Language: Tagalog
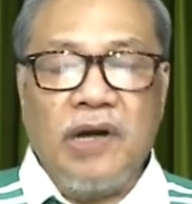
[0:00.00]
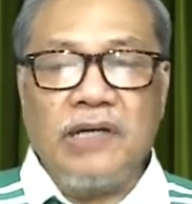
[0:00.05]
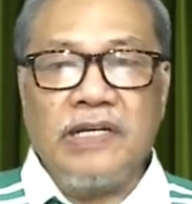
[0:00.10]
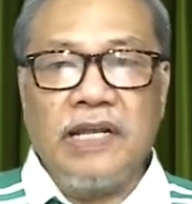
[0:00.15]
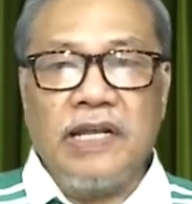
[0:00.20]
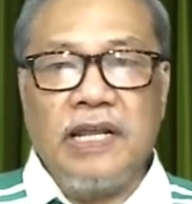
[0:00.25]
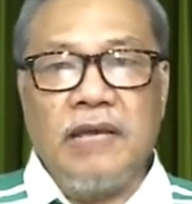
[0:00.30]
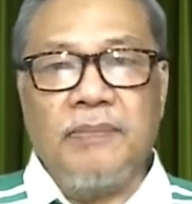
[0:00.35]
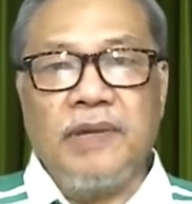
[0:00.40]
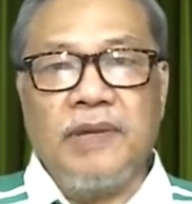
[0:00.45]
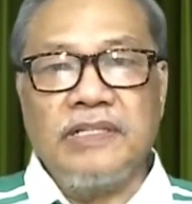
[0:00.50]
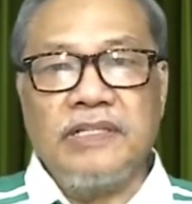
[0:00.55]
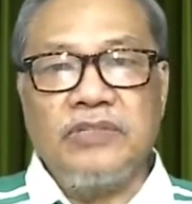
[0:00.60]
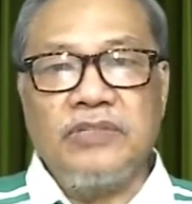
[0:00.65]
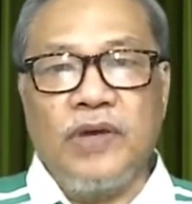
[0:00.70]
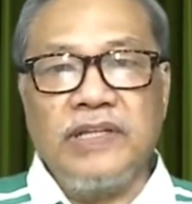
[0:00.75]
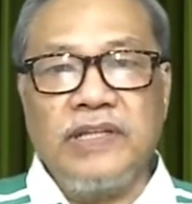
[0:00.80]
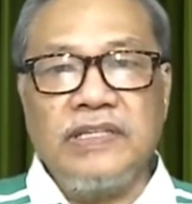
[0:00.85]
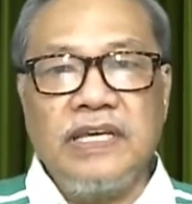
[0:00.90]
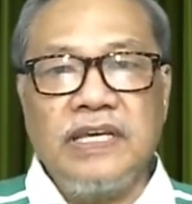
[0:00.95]
Mark
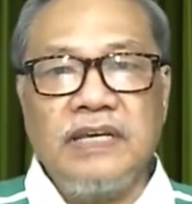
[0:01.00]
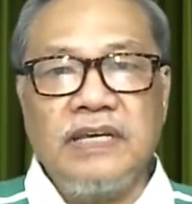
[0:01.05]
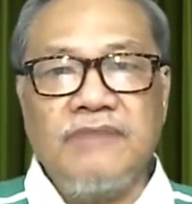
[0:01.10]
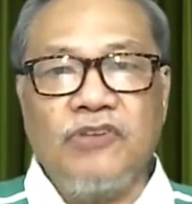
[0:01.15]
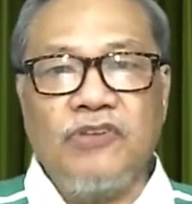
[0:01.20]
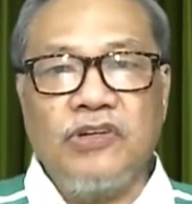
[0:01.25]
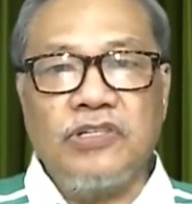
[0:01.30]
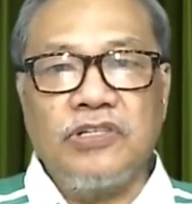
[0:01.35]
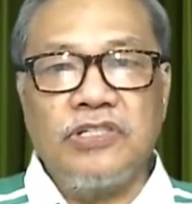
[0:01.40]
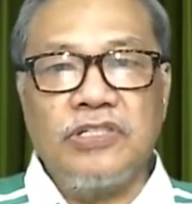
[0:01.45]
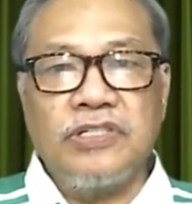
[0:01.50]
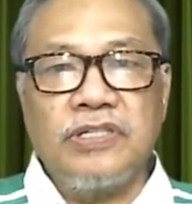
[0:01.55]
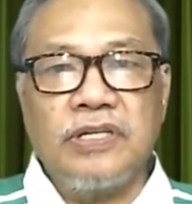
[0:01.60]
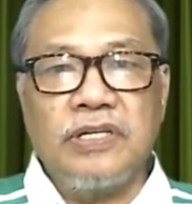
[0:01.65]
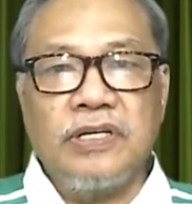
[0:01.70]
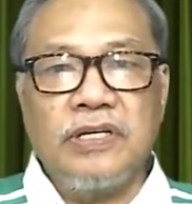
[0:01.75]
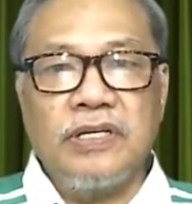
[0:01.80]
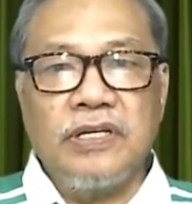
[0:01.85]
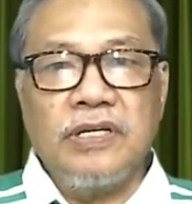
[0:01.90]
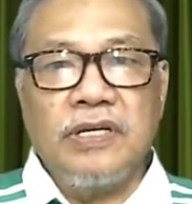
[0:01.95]
11:20 verse
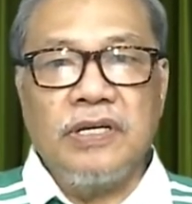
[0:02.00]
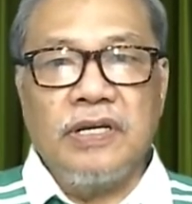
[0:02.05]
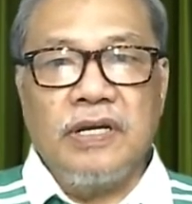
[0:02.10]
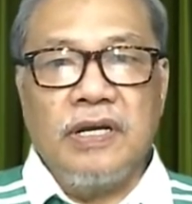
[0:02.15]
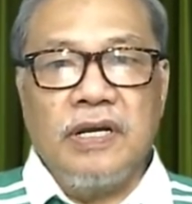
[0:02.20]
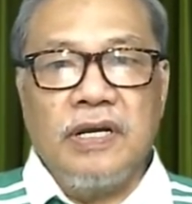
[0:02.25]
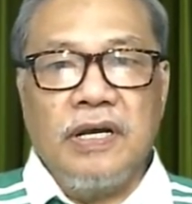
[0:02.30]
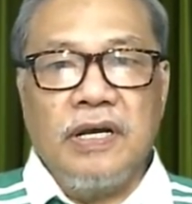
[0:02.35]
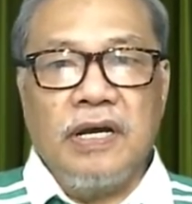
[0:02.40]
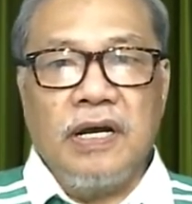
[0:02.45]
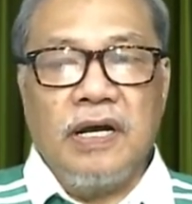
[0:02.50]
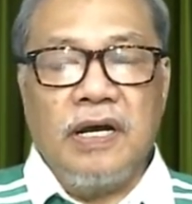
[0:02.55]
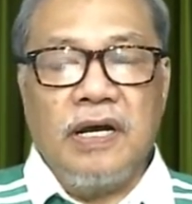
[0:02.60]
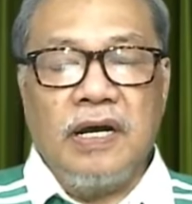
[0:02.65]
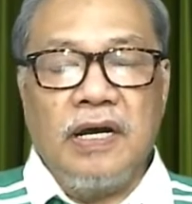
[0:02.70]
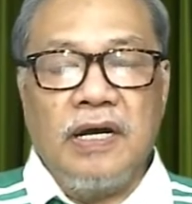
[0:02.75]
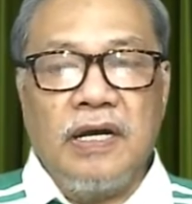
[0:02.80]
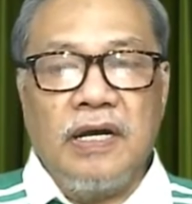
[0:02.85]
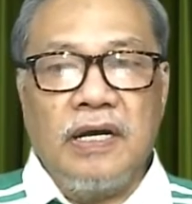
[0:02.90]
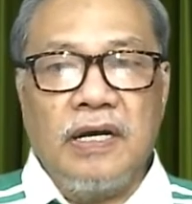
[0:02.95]

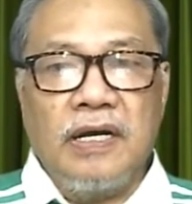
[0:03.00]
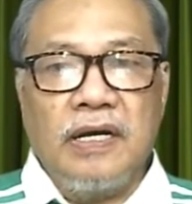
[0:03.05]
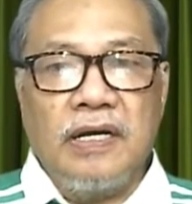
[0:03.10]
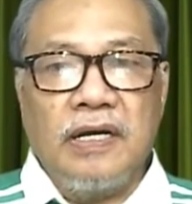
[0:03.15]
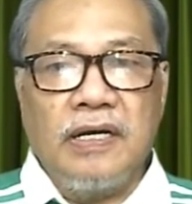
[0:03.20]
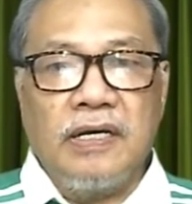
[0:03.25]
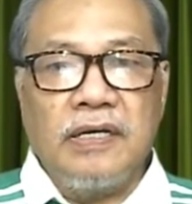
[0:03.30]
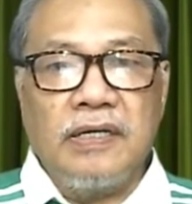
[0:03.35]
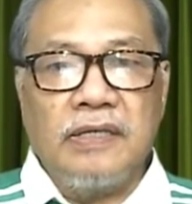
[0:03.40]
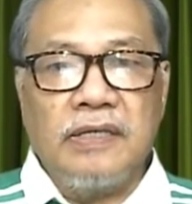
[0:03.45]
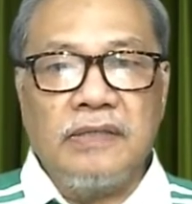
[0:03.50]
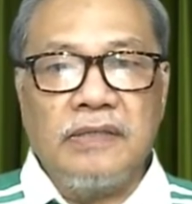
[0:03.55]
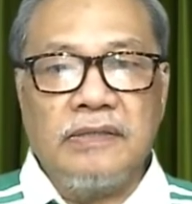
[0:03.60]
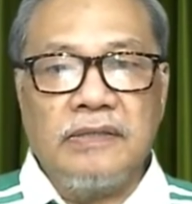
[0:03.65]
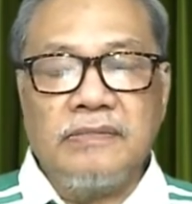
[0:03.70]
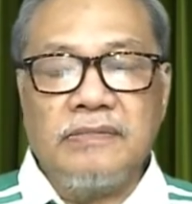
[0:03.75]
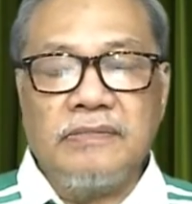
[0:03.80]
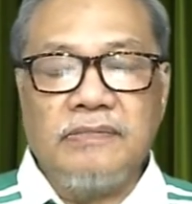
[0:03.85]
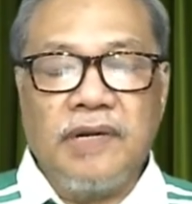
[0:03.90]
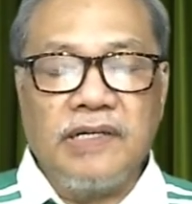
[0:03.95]
uh,
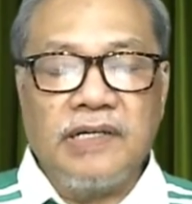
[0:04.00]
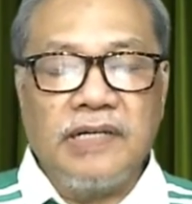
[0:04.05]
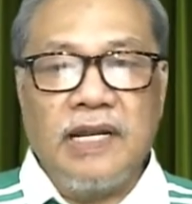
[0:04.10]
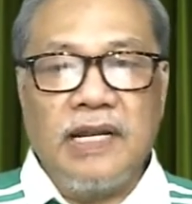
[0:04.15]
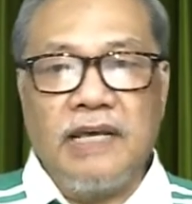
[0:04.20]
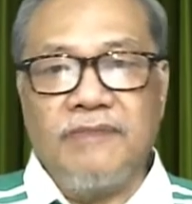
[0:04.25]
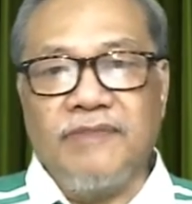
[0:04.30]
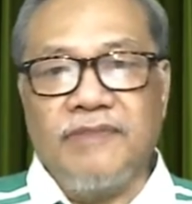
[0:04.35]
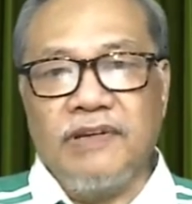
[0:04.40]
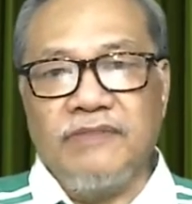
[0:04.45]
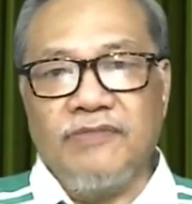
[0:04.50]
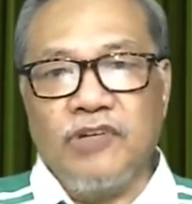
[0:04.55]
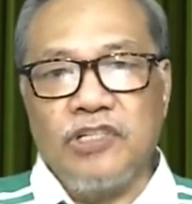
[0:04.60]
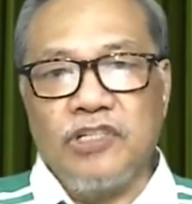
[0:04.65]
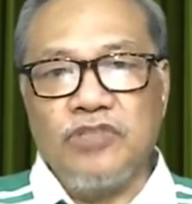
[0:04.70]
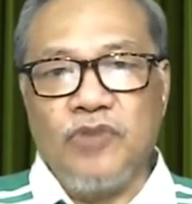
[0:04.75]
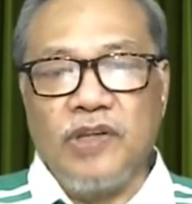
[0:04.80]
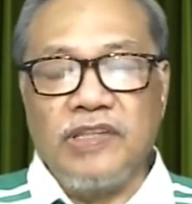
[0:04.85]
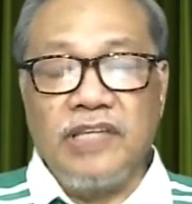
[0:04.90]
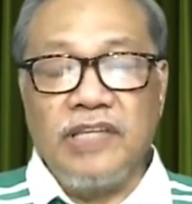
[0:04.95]
Mark 11
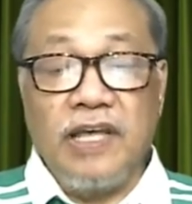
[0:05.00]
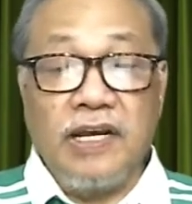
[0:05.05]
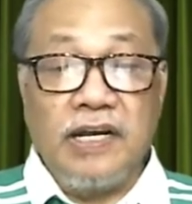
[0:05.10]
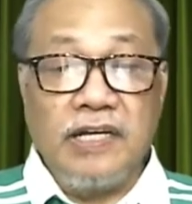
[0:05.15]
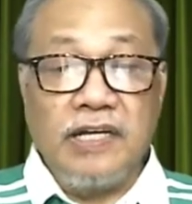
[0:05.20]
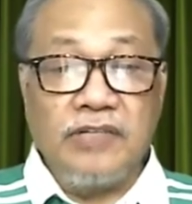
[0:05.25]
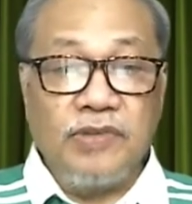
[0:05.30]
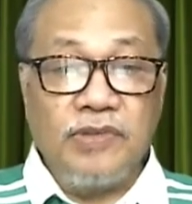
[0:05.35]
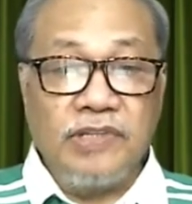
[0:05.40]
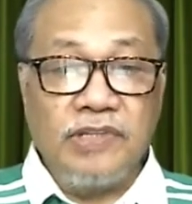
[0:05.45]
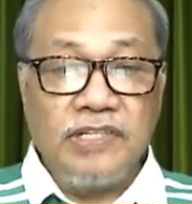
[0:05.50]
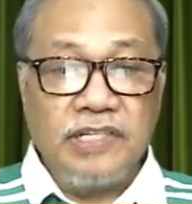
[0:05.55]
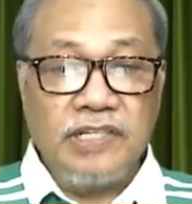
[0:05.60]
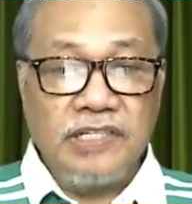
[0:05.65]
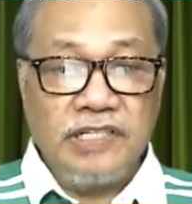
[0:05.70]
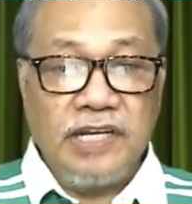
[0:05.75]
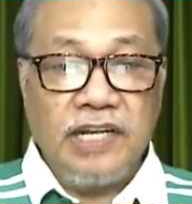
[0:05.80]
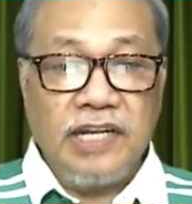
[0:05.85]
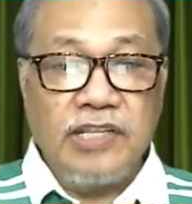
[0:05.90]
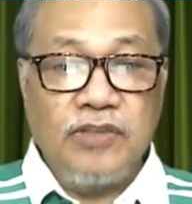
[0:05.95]
verse 20 hanggang
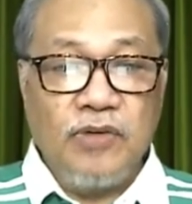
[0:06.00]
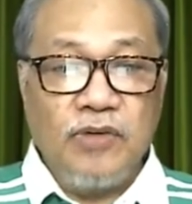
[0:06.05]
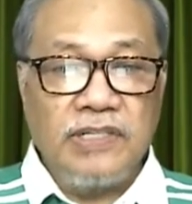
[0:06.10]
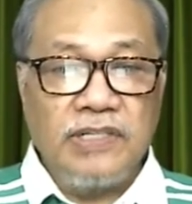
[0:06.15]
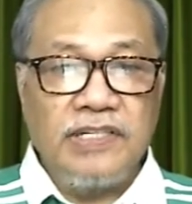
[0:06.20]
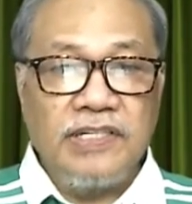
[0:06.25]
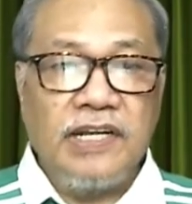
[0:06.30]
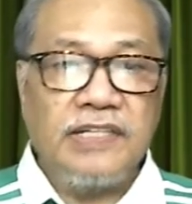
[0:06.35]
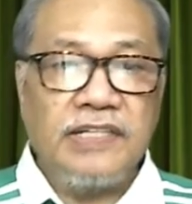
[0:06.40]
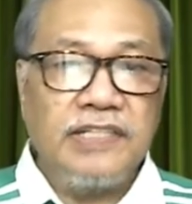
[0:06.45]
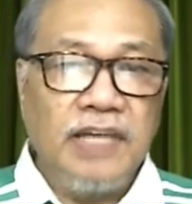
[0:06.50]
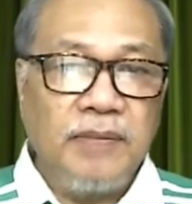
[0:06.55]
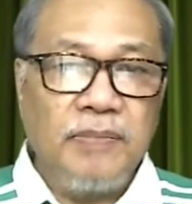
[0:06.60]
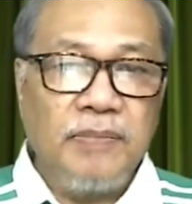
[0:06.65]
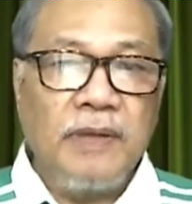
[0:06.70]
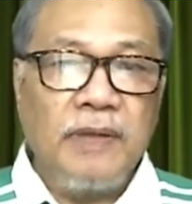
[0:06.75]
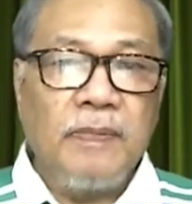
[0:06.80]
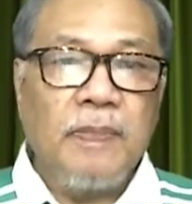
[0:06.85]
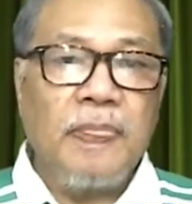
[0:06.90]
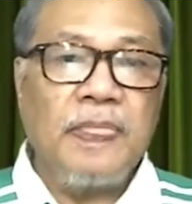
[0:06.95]
26. Ganito ang
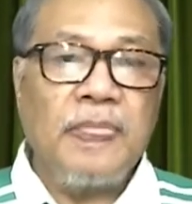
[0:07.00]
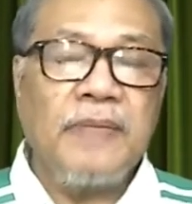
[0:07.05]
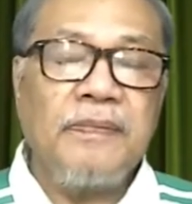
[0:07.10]
sinasabi.